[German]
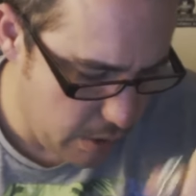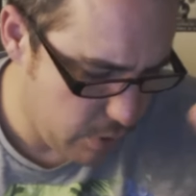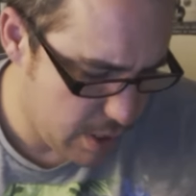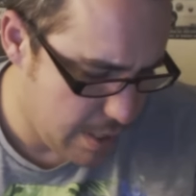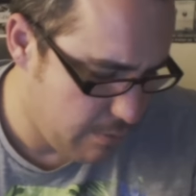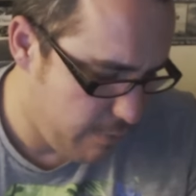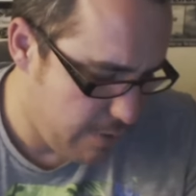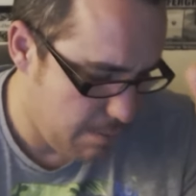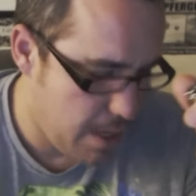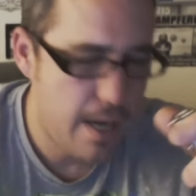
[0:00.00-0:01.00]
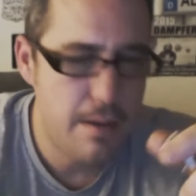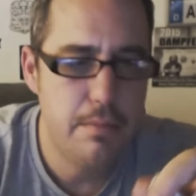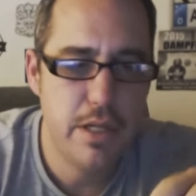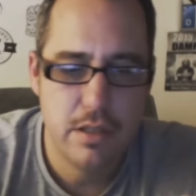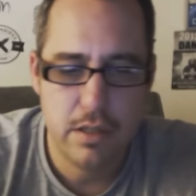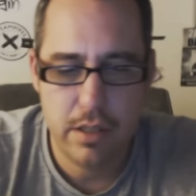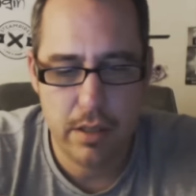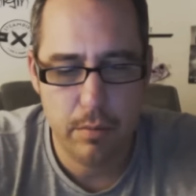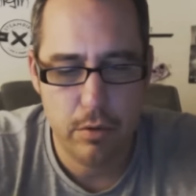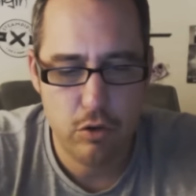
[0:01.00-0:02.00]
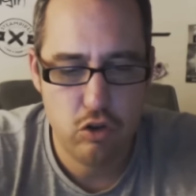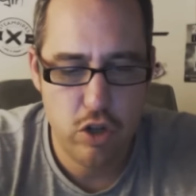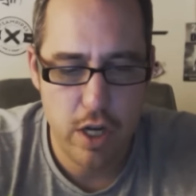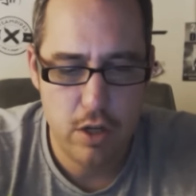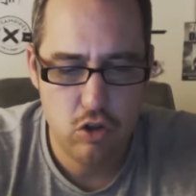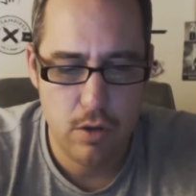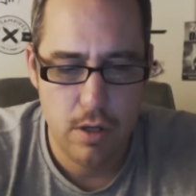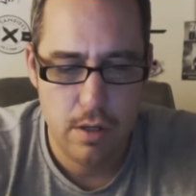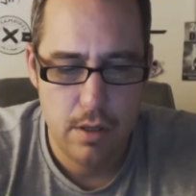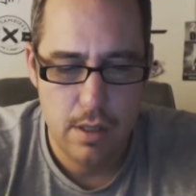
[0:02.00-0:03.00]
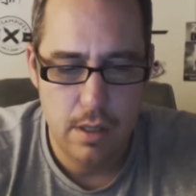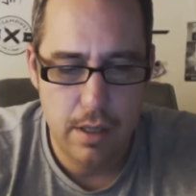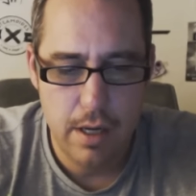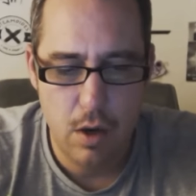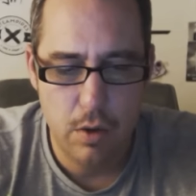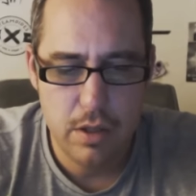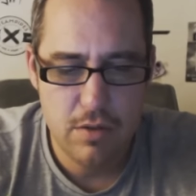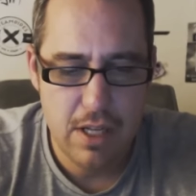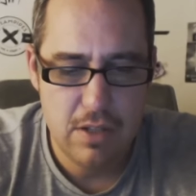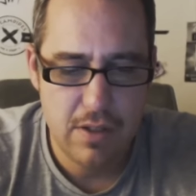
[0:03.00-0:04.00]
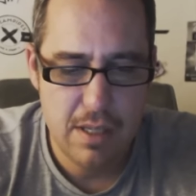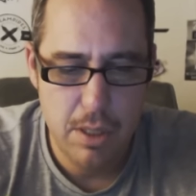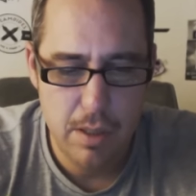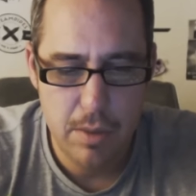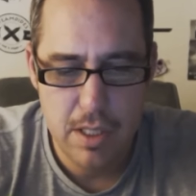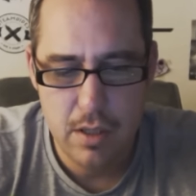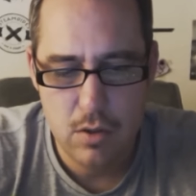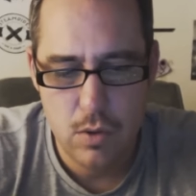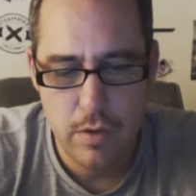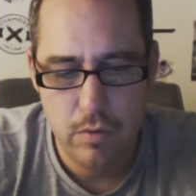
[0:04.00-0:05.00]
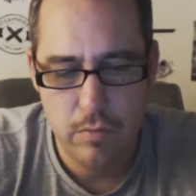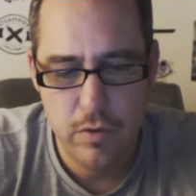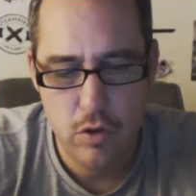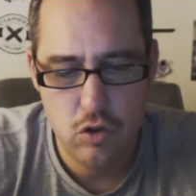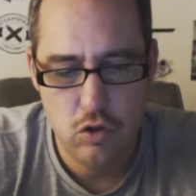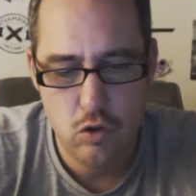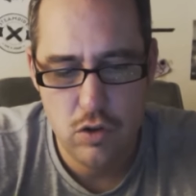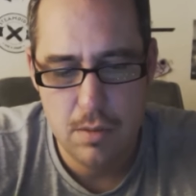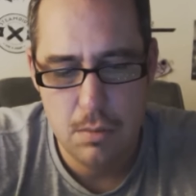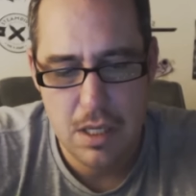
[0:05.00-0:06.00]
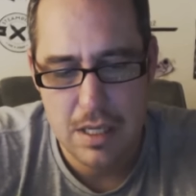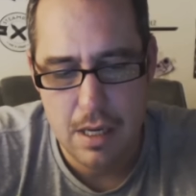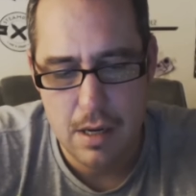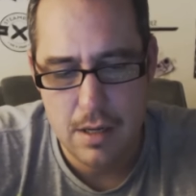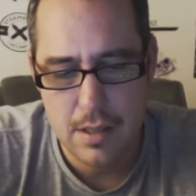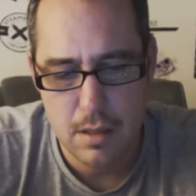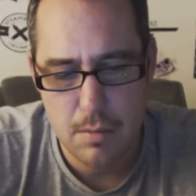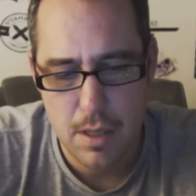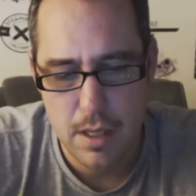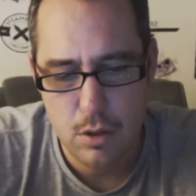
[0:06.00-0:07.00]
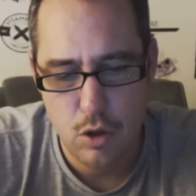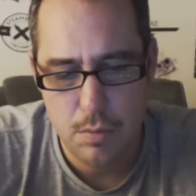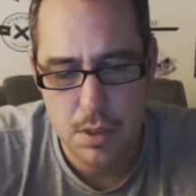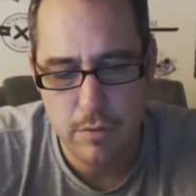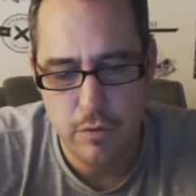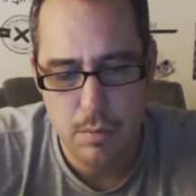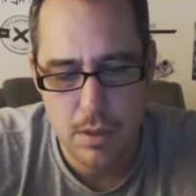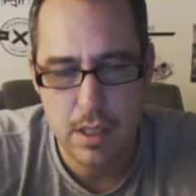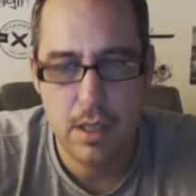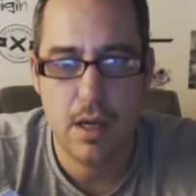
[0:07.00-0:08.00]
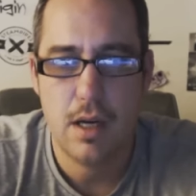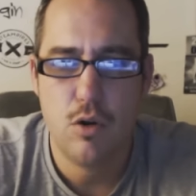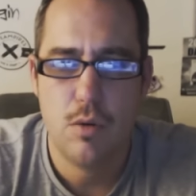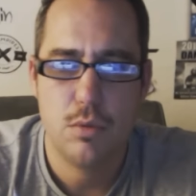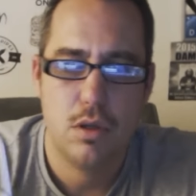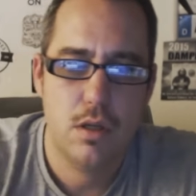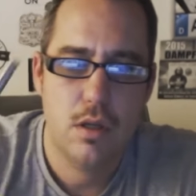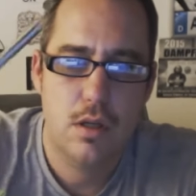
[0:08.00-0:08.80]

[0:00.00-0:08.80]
Ich würde sagen, wir fangen mal an mit dem Change der ja auch in 22 mm ist und der vom Finish schon ziemlich nah, sag ich mal, an die Optik vom Danny herankommt.